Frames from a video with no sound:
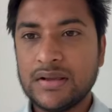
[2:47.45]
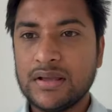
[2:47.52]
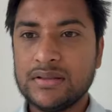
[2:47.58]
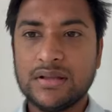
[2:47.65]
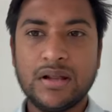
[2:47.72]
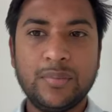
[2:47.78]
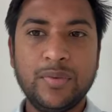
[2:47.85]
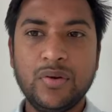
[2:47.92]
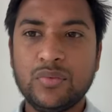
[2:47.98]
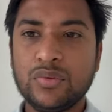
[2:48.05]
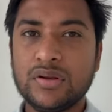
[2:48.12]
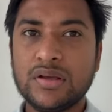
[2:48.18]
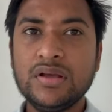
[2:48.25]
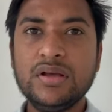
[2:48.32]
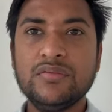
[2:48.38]
இதெல்லாமே
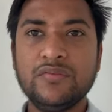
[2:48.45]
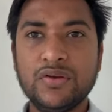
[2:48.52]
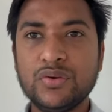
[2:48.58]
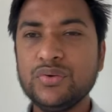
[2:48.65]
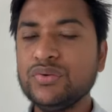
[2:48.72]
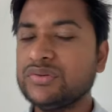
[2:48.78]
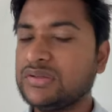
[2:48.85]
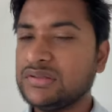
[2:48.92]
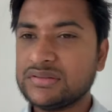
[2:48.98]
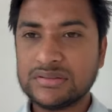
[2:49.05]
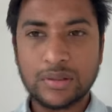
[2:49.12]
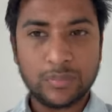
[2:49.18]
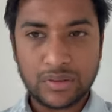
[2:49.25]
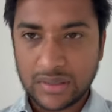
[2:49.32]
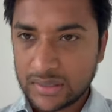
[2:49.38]
உங்களுக்கு வெறும் சிக்ஸ்
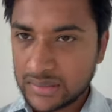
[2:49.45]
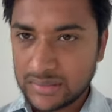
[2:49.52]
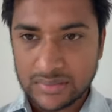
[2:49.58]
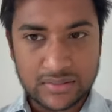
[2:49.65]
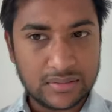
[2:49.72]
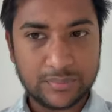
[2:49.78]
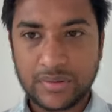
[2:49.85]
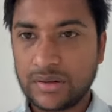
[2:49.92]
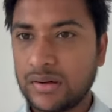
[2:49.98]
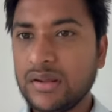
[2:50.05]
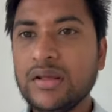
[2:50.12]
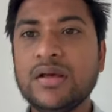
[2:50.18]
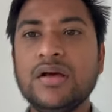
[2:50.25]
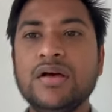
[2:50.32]
டபுள் நைனில் இருக்குது மக்களே